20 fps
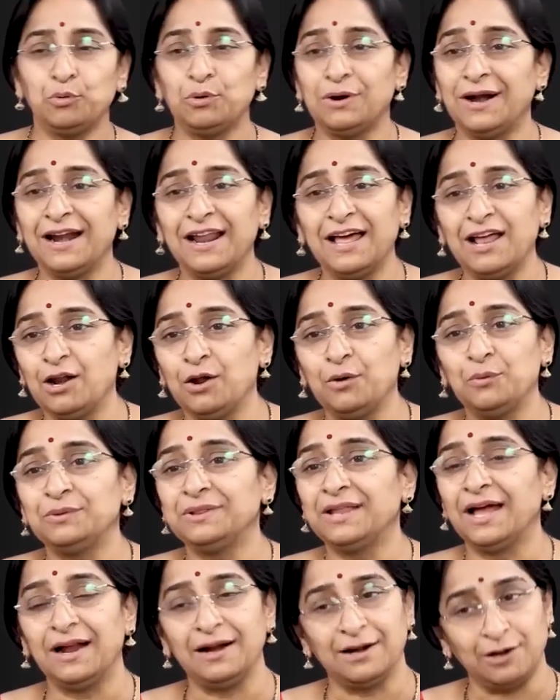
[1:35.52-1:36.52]
పురాణాల్లో
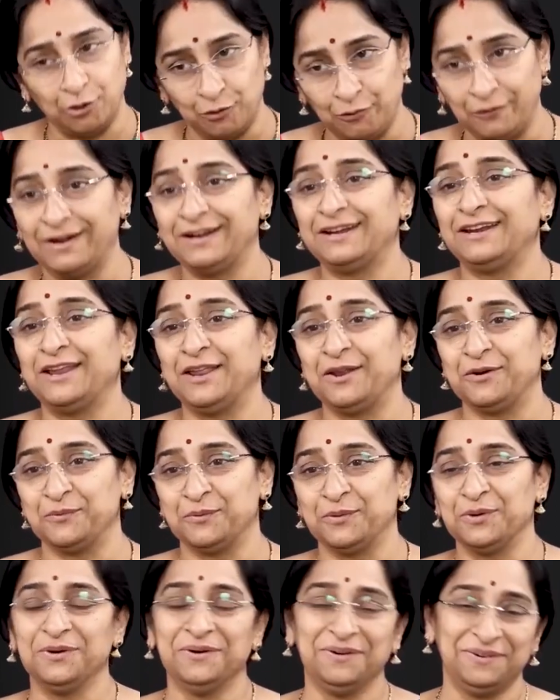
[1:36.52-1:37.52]
ఉందా అంటావు వెంటనే
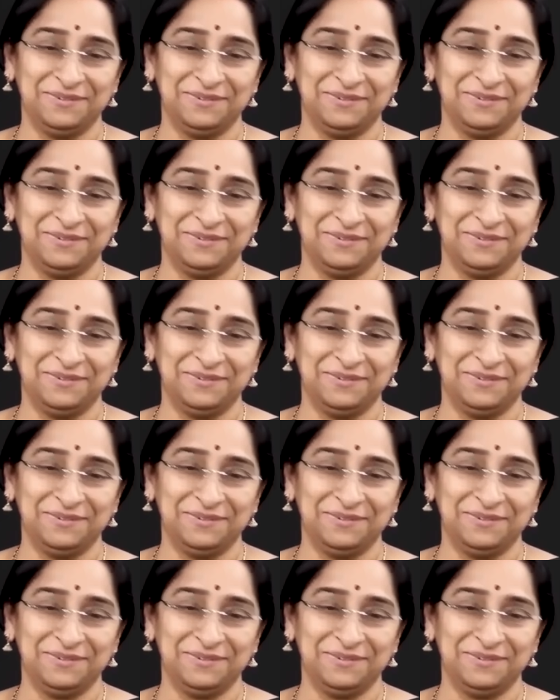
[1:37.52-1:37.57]
నువ్వు